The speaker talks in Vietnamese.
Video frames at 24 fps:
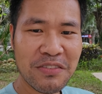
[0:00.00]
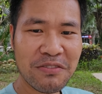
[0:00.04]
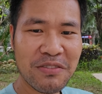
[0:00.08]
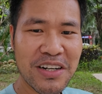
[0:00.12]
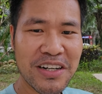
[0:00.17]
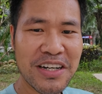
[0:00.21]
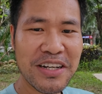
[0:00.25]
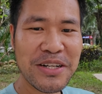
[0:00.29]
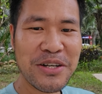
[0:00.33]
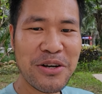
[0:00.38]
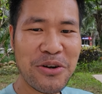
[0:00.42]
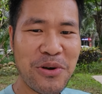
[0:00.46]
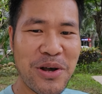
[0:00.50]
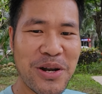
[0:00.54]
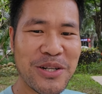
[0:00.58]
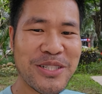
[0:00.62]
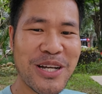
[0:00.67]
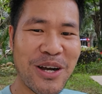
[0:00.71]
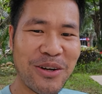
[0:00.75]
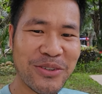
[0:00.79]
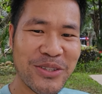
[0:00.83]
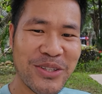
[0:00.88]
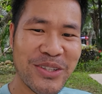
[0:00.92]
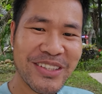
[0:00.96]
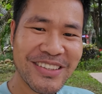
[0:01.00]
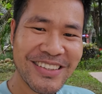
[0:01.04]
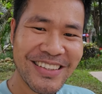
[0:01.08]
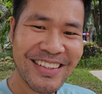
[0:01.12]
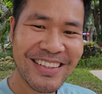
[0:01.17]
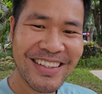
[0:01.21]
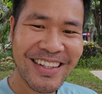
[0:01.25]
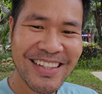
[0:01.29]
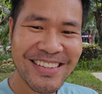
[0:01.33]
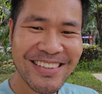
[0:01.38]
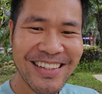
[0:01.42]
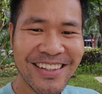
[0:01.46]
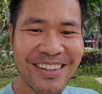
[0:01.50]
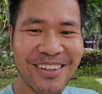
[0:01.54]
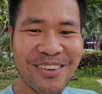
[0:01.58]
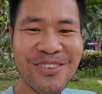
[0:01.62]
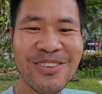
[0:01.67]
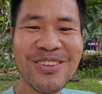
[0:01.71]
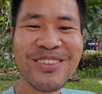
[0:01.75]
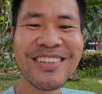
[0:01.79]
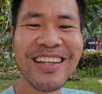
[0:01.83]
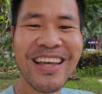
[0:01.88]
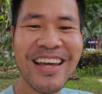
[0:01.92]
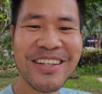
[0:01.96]
Và cái điều quan trọng đó là gì, là dân
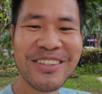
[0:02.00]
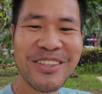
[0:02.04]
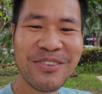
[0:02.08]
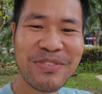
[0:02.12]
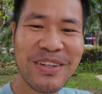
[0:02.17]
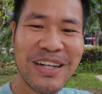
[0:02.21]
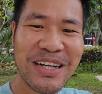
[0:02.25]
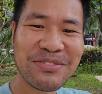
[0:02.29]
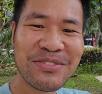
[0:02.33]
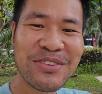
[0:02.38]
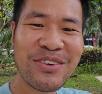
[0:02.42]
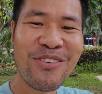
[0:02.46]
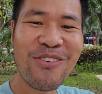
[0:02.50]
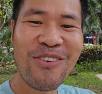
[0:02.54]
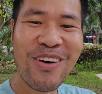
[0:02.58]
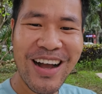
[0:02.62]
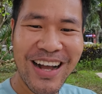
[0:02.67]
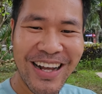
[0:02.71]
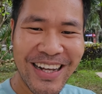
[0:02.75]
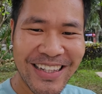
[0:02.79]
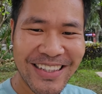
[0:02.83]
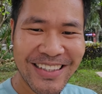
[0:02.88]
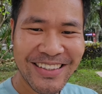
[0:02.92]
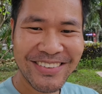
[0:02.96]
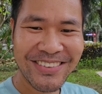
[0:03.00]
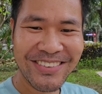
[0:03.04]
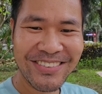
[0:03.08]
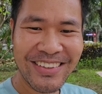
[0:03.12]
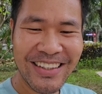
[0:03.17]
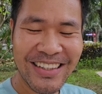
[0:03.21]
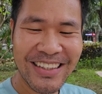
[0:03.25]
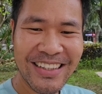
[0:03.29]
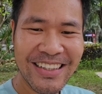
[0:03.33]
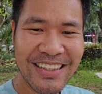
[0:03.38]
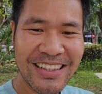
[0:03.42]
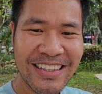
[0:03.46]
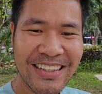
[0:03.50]
không có tiền trong mấy năm vừa qua, đúng không ạ?